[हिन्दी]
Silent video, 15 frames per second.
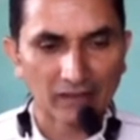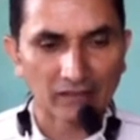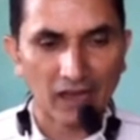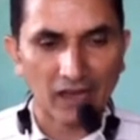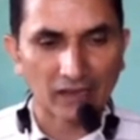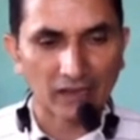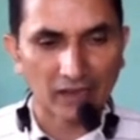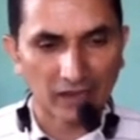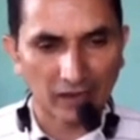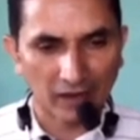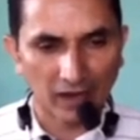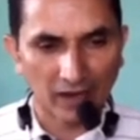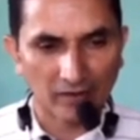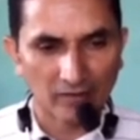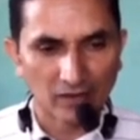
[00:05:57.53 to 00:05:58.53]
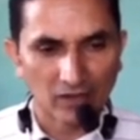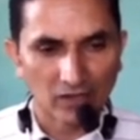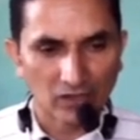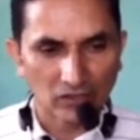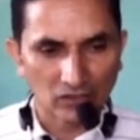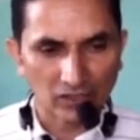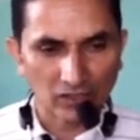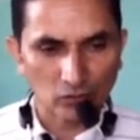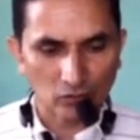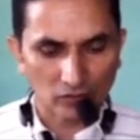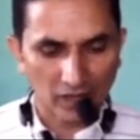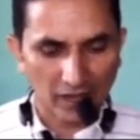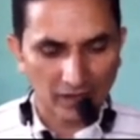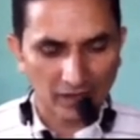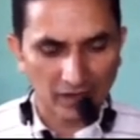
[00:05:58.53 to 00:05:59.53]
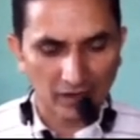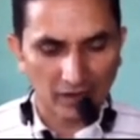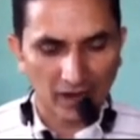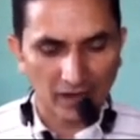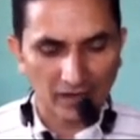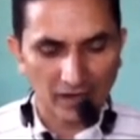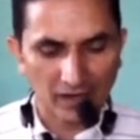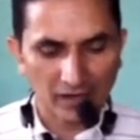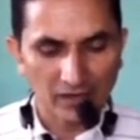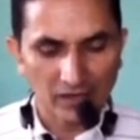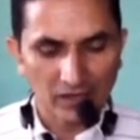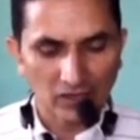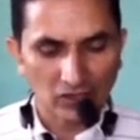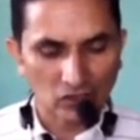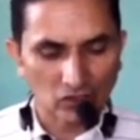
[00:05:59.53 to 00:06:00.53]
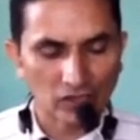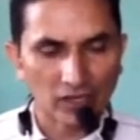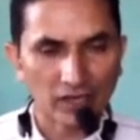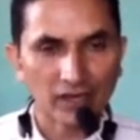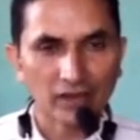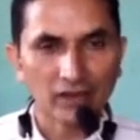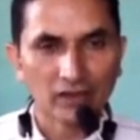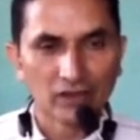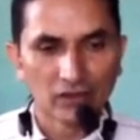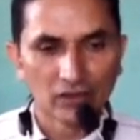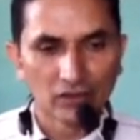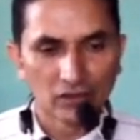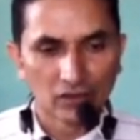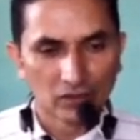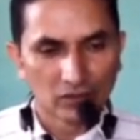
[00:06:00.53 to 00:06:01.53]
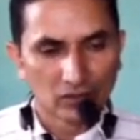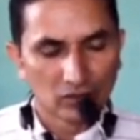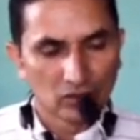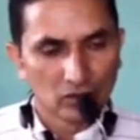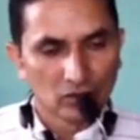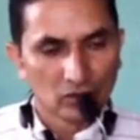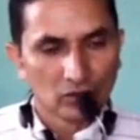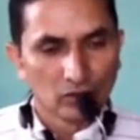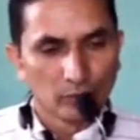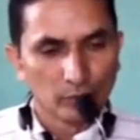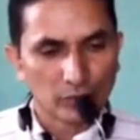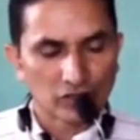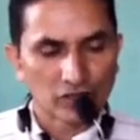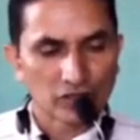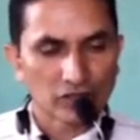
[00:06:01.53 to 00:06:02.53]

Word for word: तारीख अलाई ये जो तारीख अलाई हैं ये विशेष